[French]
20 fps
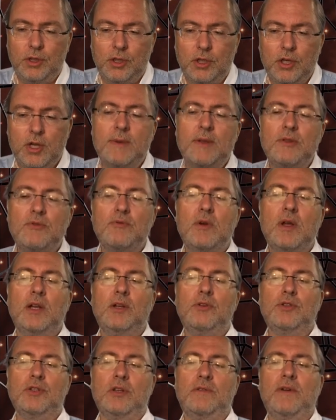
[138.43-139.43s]
les
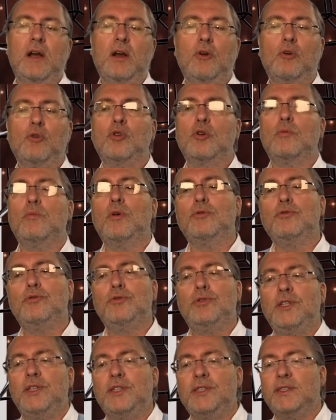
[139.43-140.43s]
manuels de Java recommandent
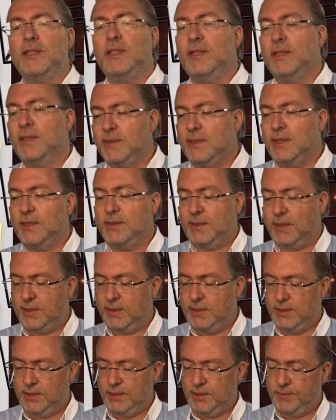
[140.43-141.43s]
d'utiliser cette
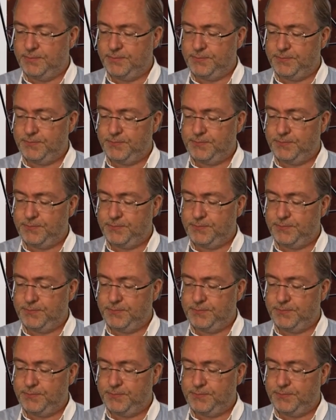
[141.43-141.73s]
technique.